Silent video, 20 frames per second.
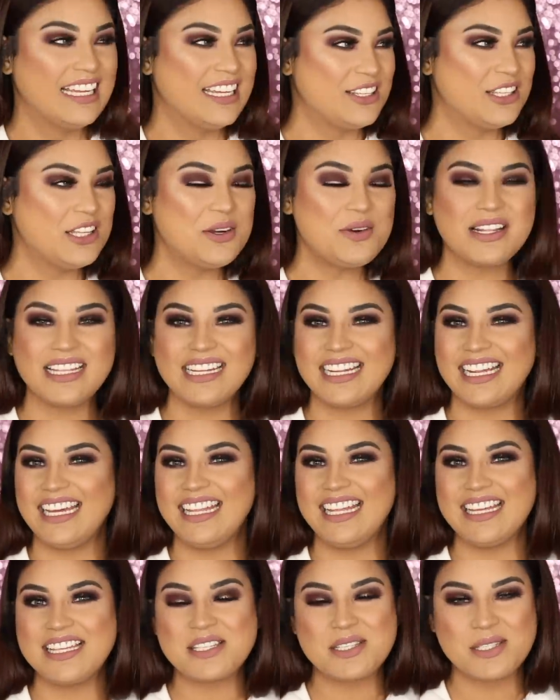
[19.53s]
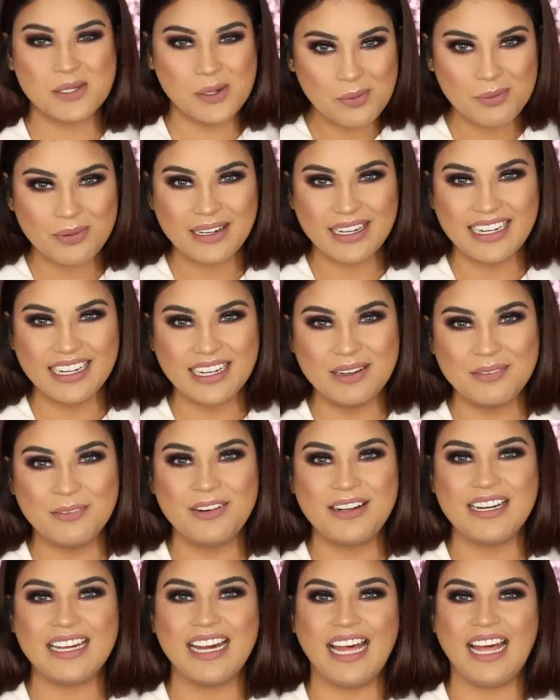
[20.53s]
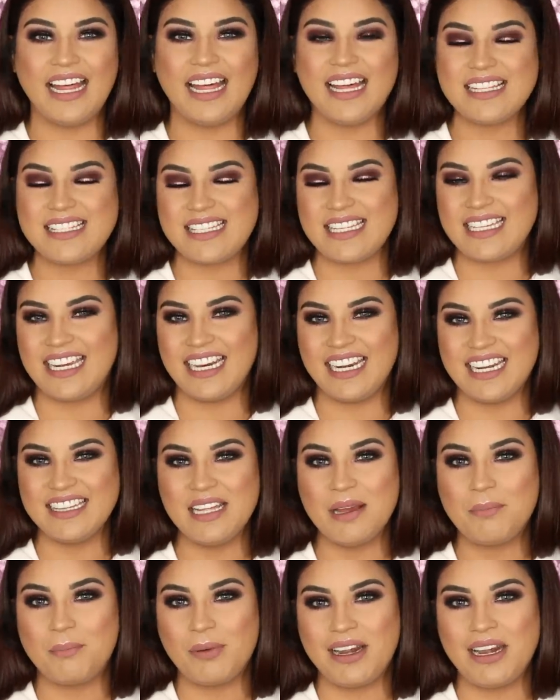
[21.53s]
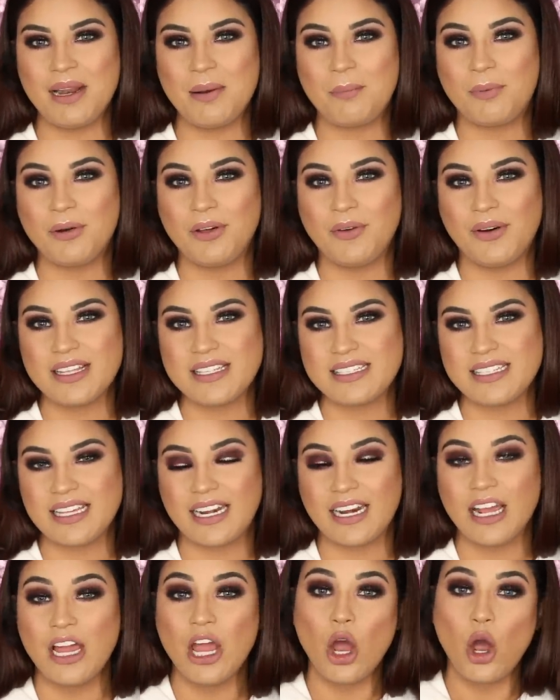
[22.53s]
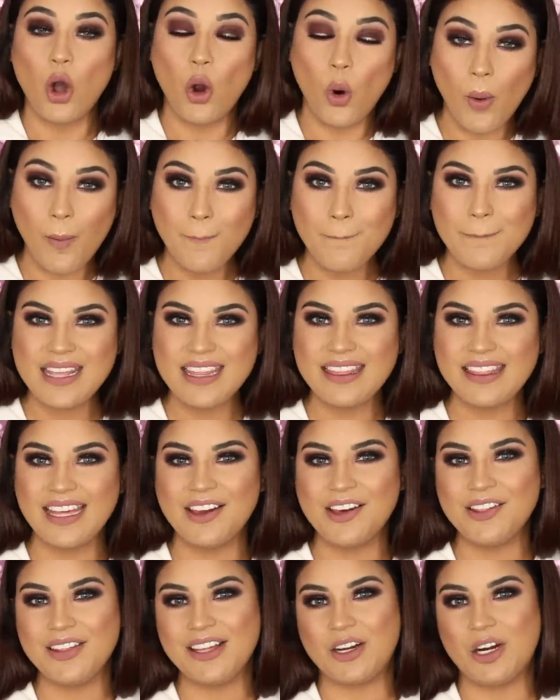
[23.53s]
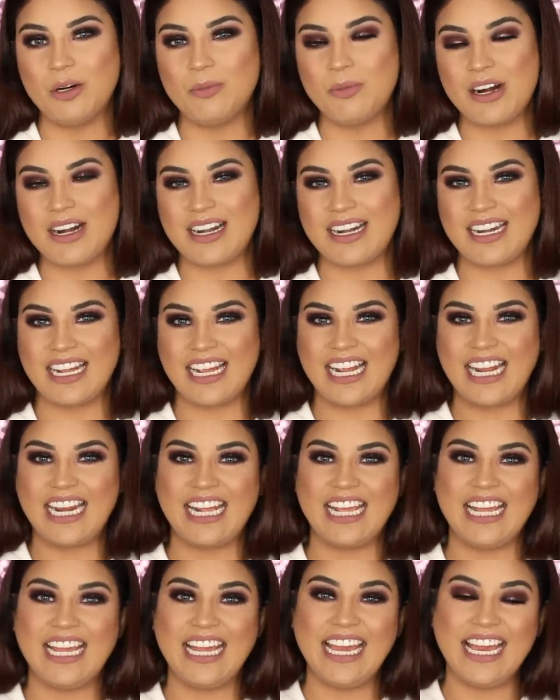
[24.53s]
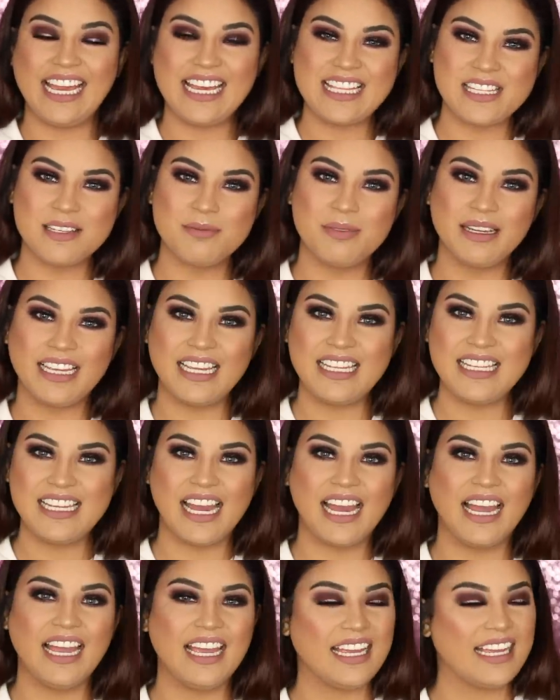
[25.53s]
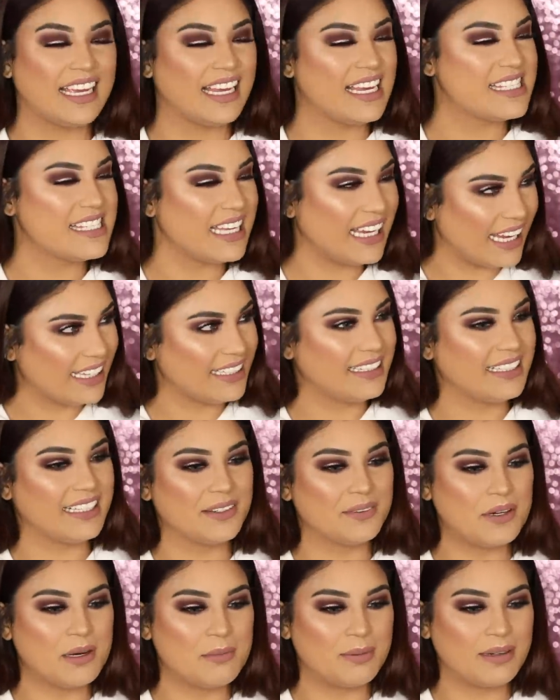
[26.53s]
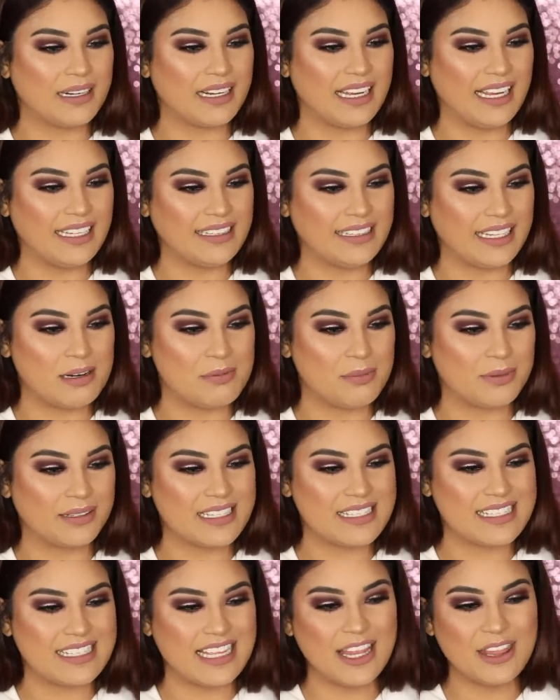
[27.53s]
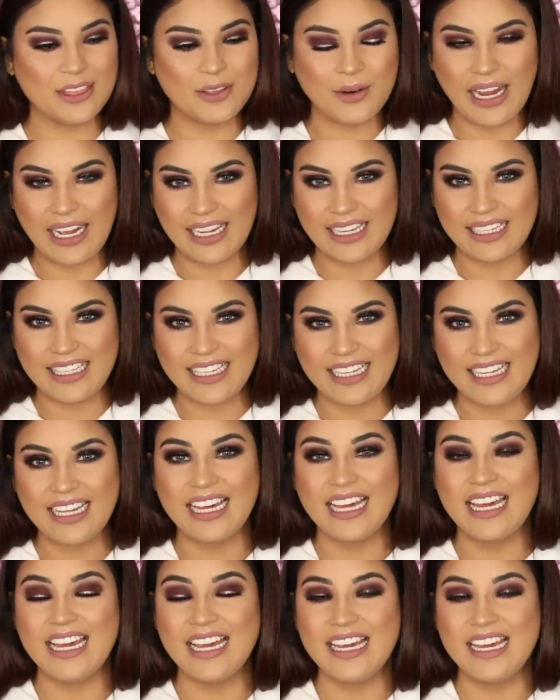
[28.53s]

Yo de verdad quedé súper enamorada, si quieren después les puedo hacer un video de cómo recreé ese maquillaje, que es este que va a estar apareciendo aquí.